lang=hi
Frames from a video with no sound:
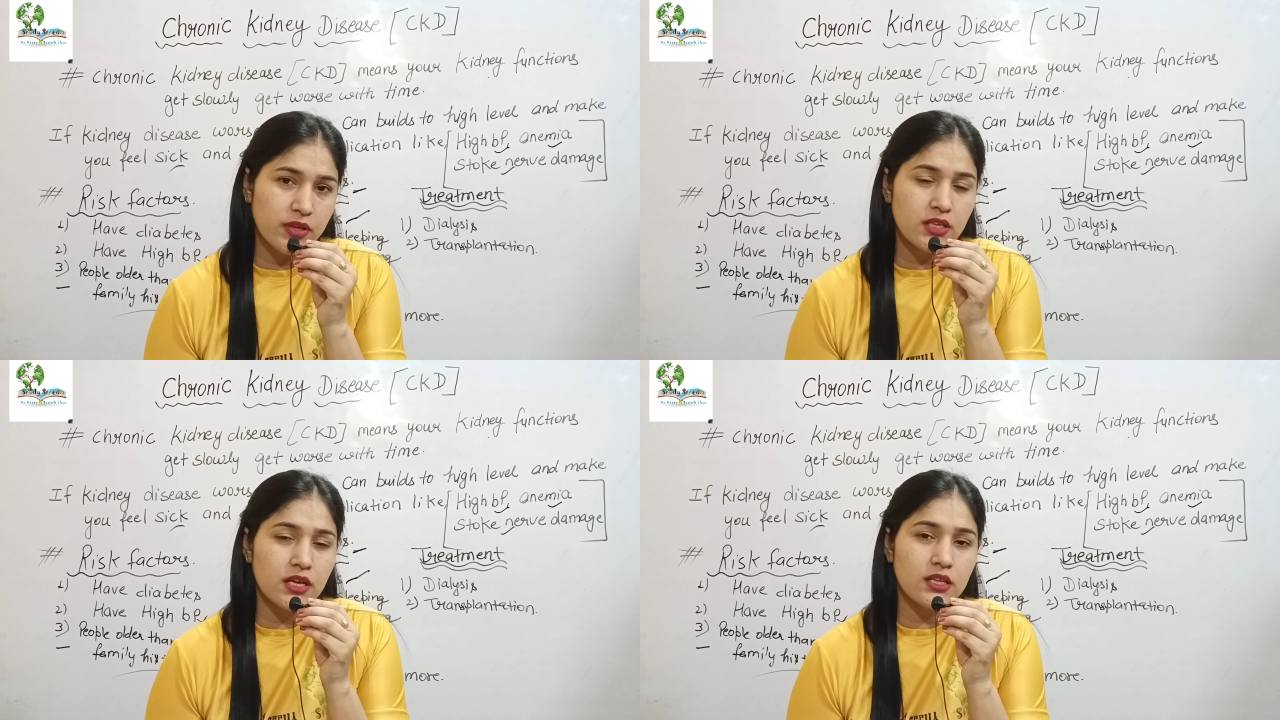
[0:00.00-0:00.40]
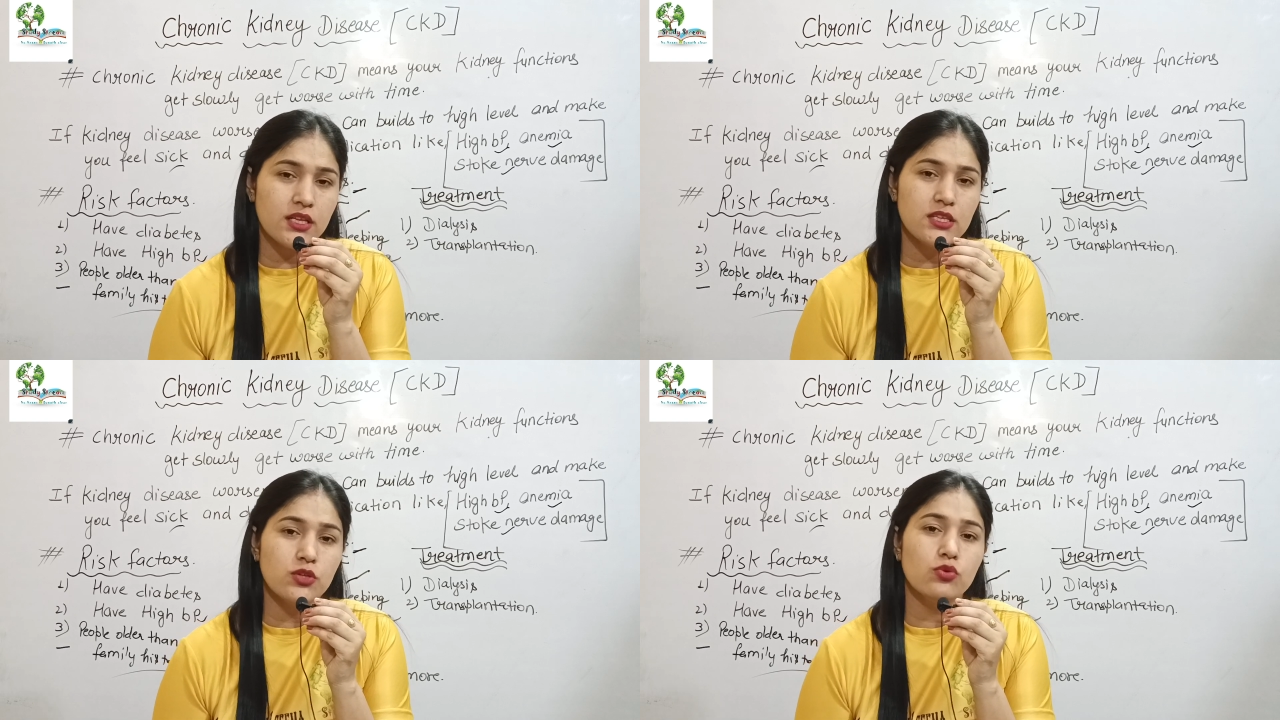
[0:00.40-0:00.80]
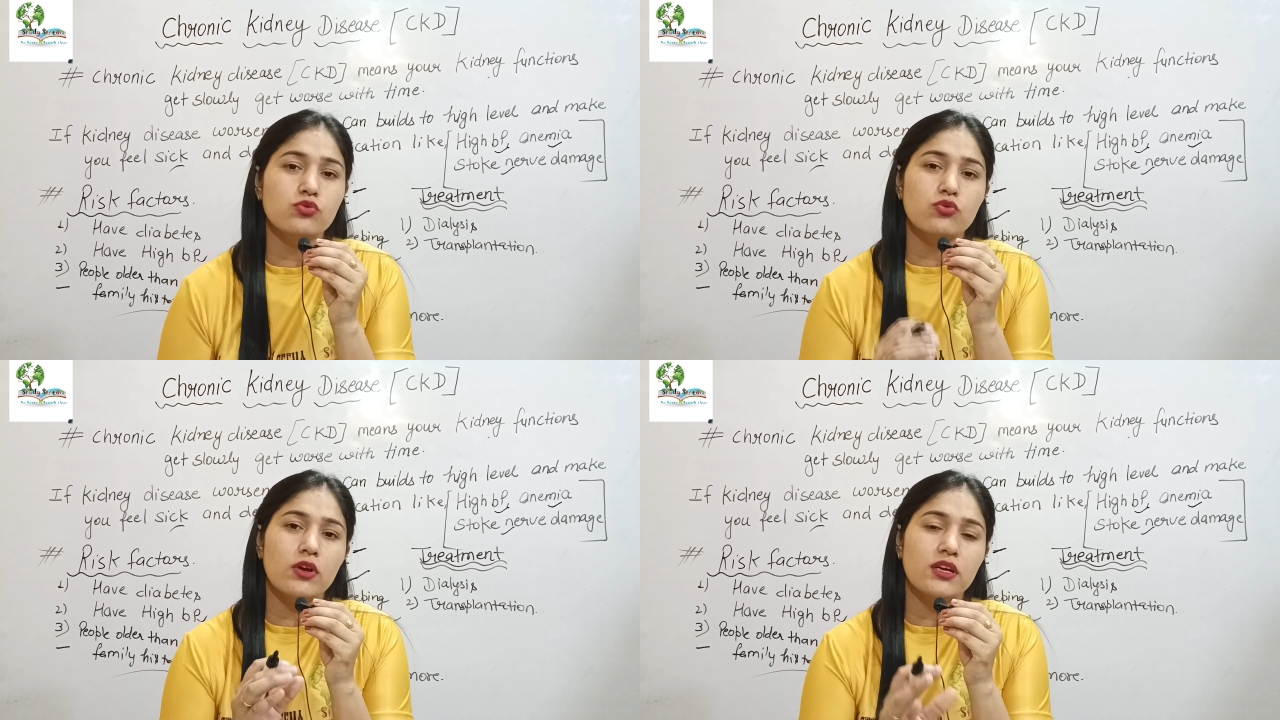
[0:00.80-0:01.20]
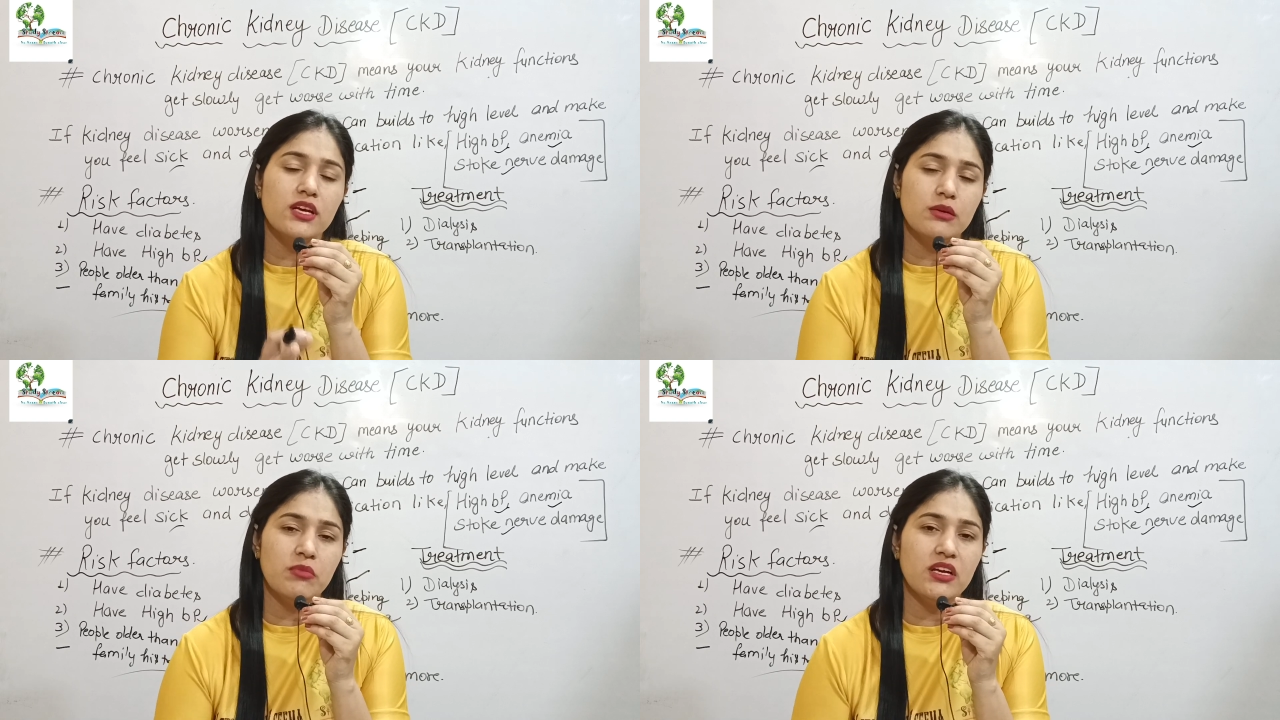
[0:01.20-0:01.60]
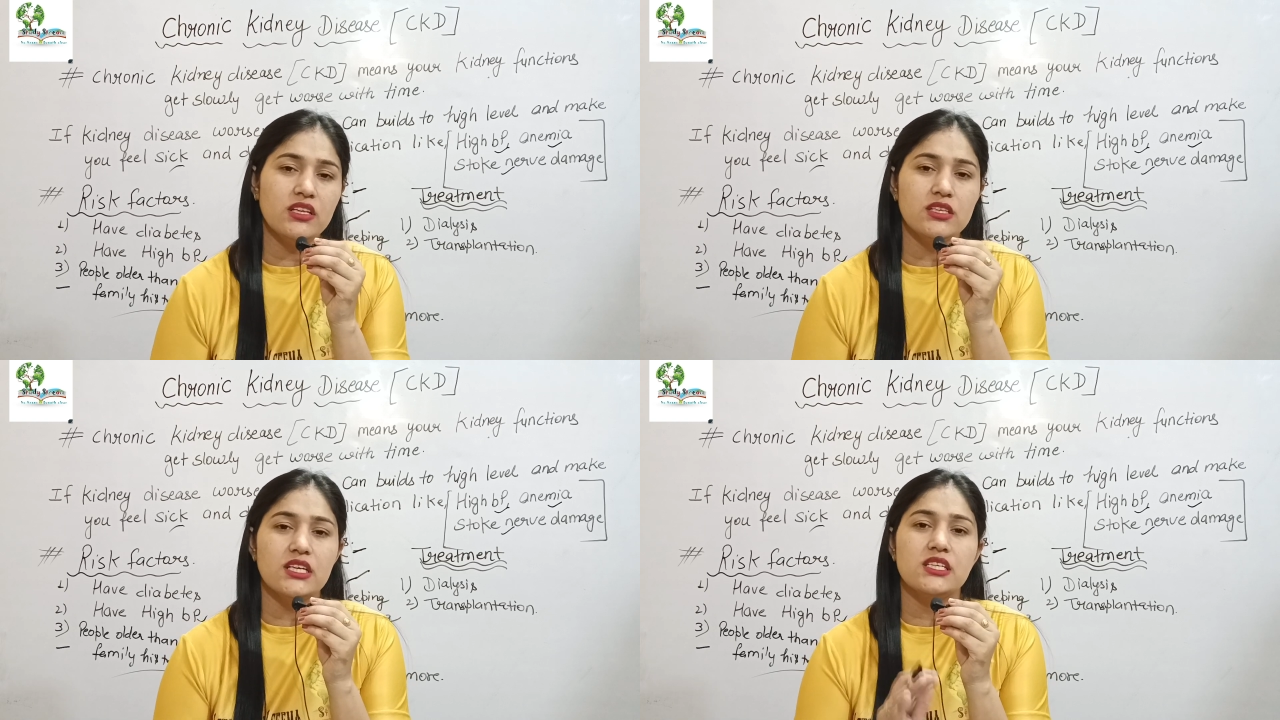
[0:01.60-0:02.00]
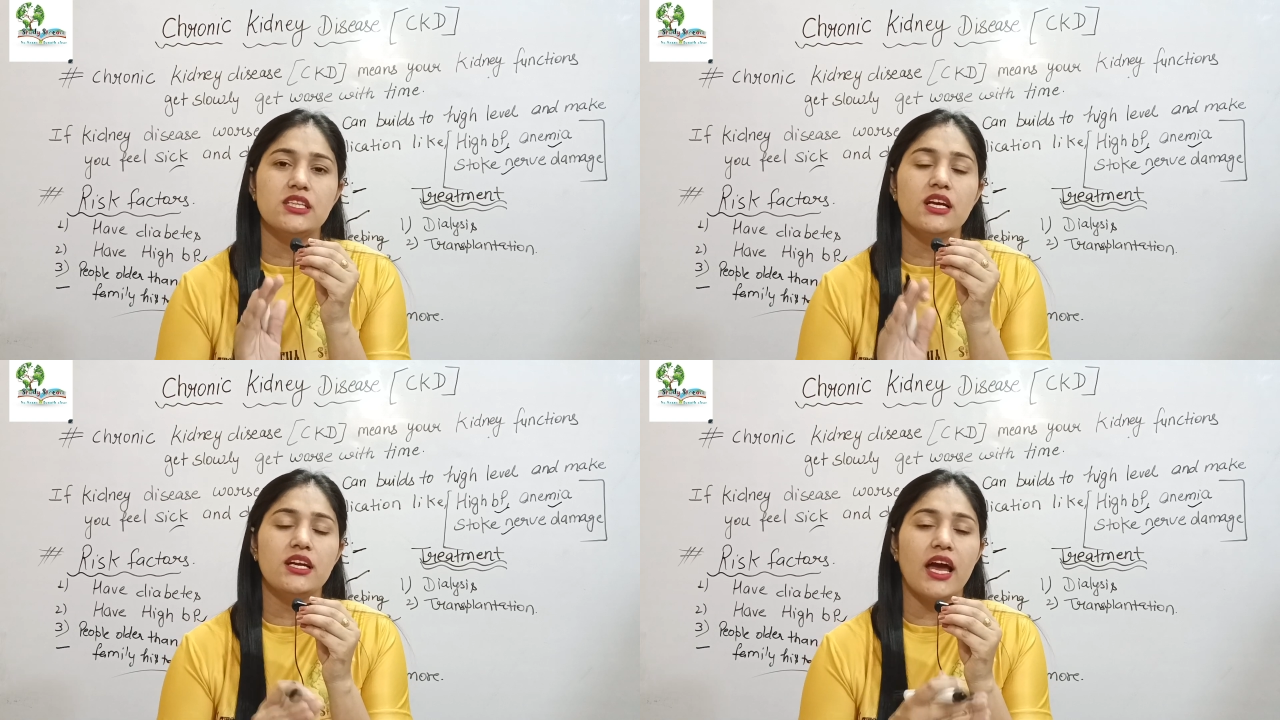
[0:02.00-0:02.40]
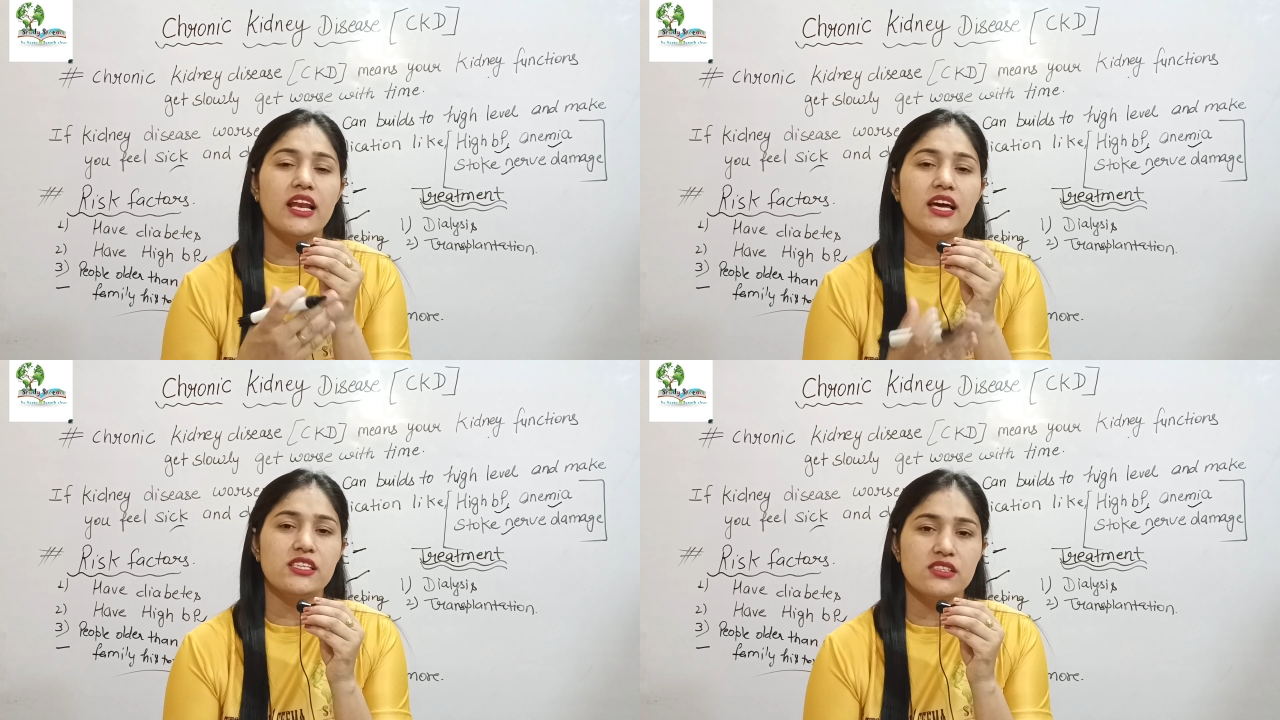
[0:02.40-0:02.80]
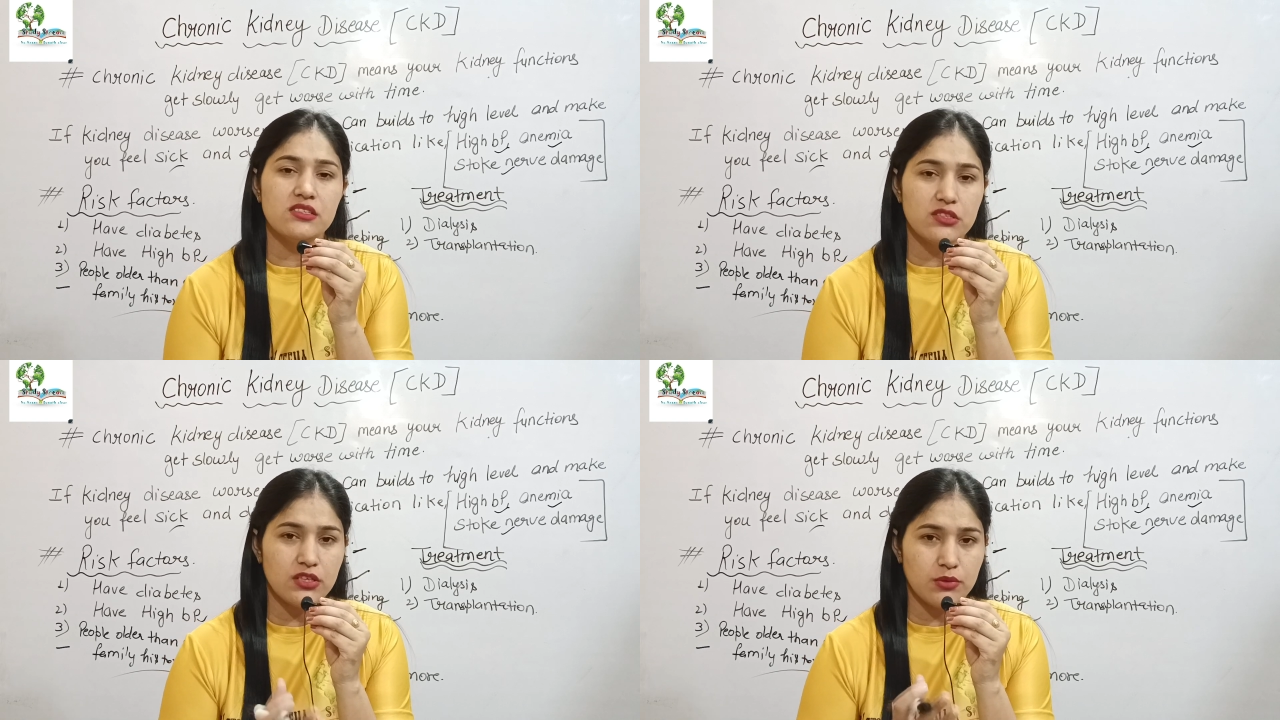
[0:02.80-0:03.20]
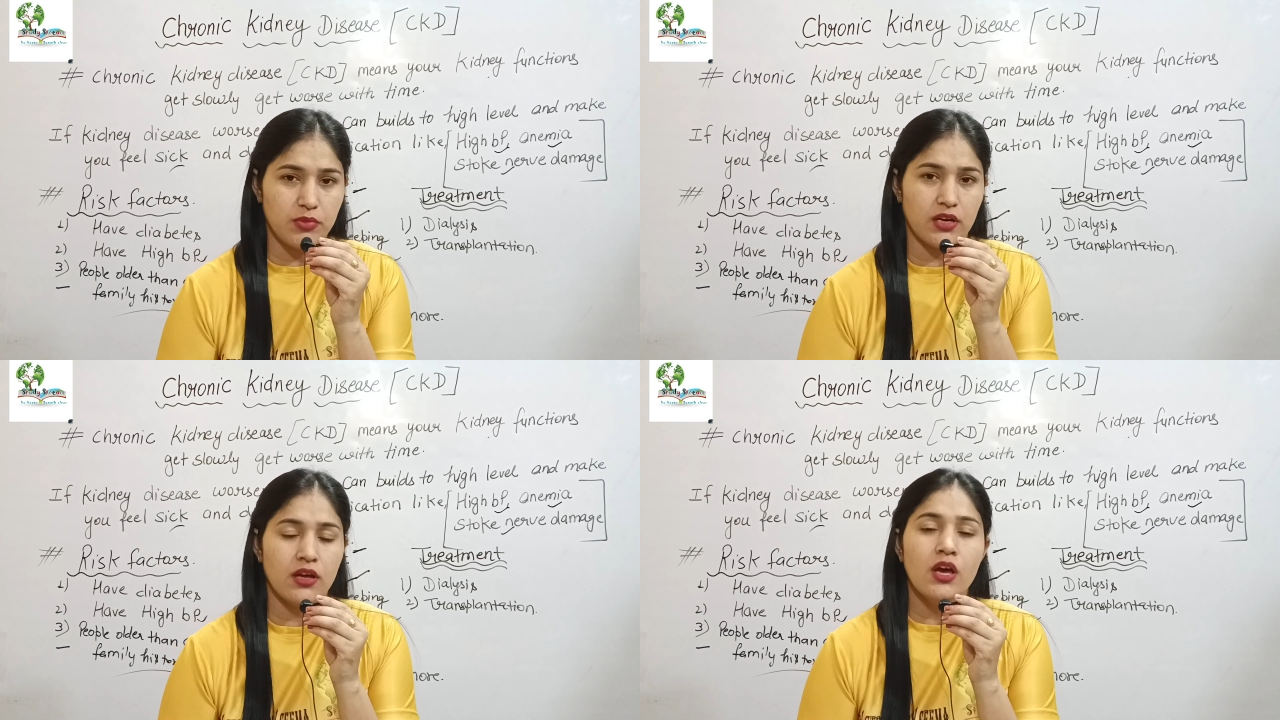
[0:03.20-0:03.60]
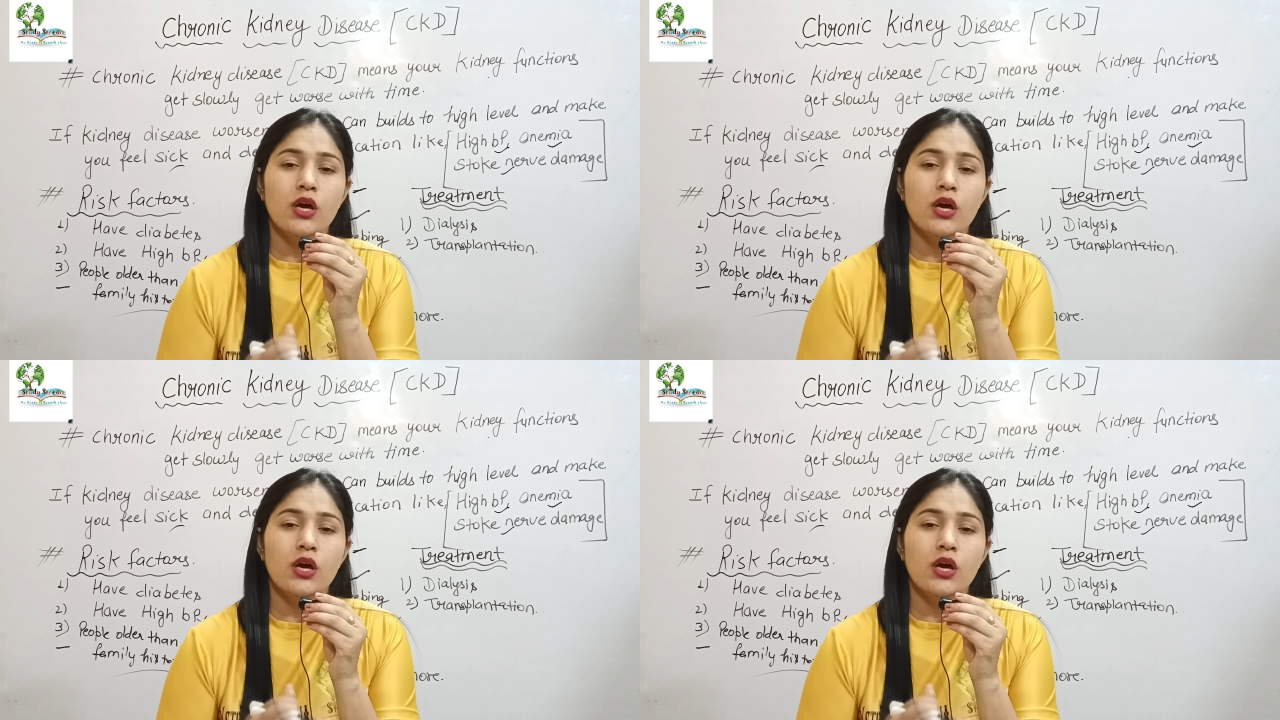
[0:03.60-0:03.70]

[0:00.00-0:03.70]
बंद कर देती है तो उसको एक ट्रीटमेंट दिया जाता है डायलाइसिस ट्रीटमेंट